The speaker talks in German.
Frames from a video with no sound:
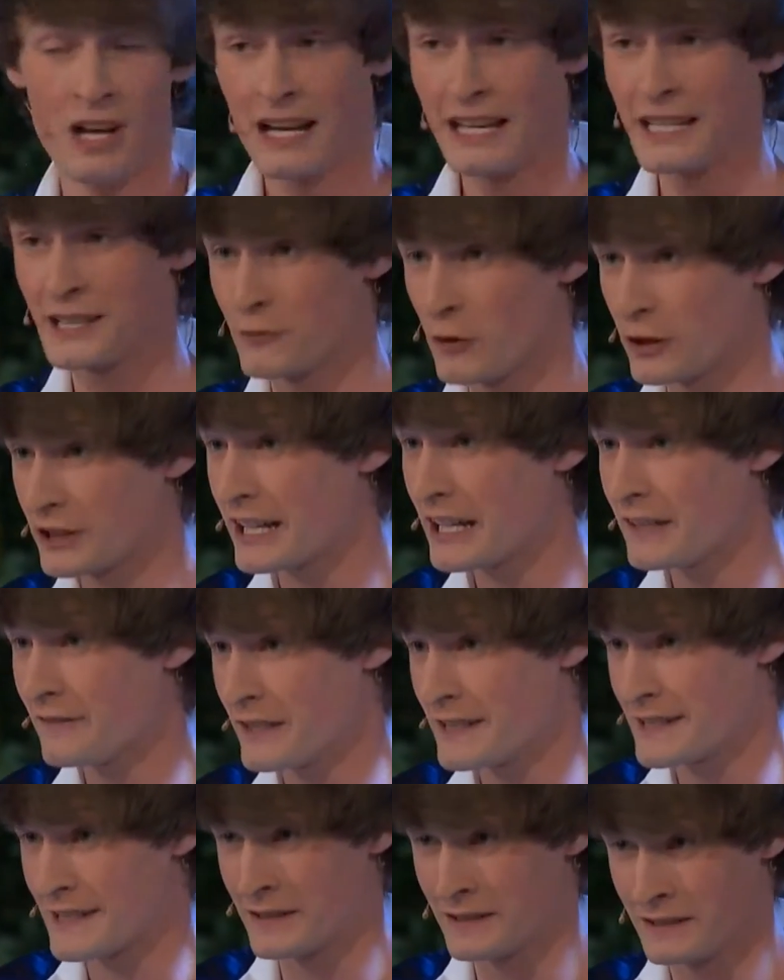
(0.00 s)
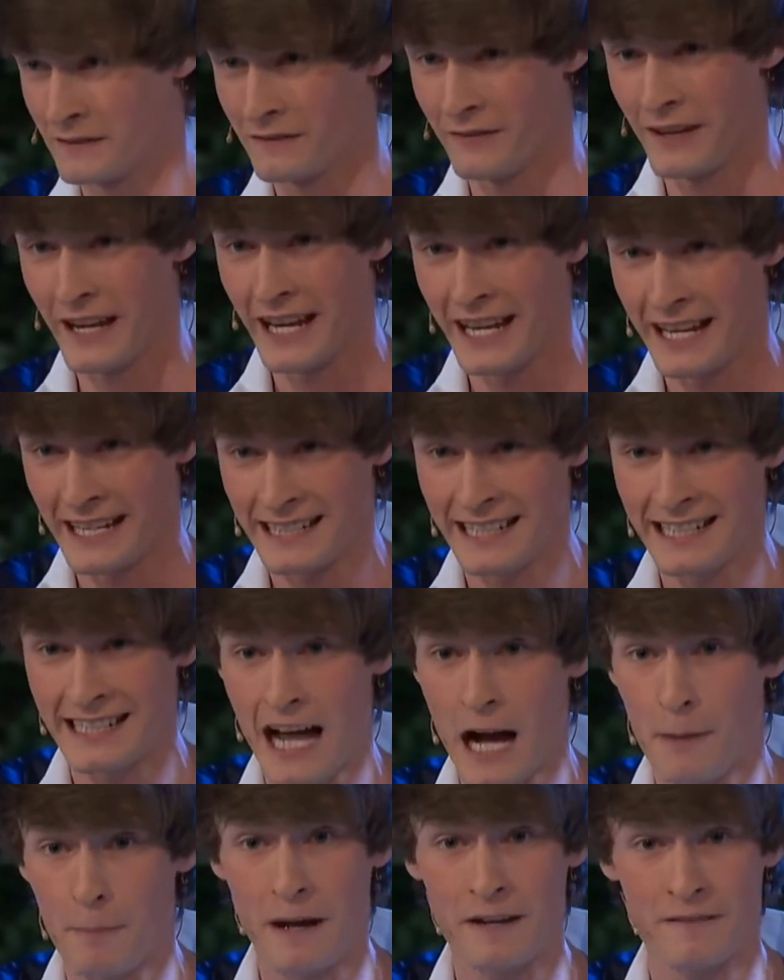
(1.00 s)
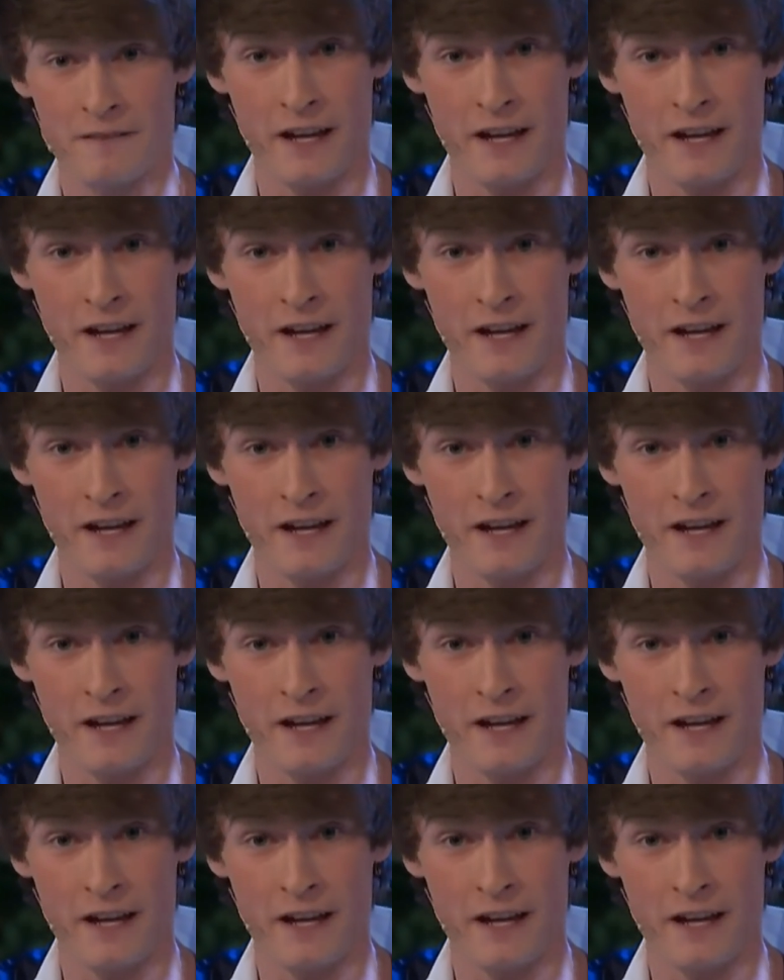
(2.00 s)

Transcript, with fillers: Ich würde gern wissen, wen die Nachbarn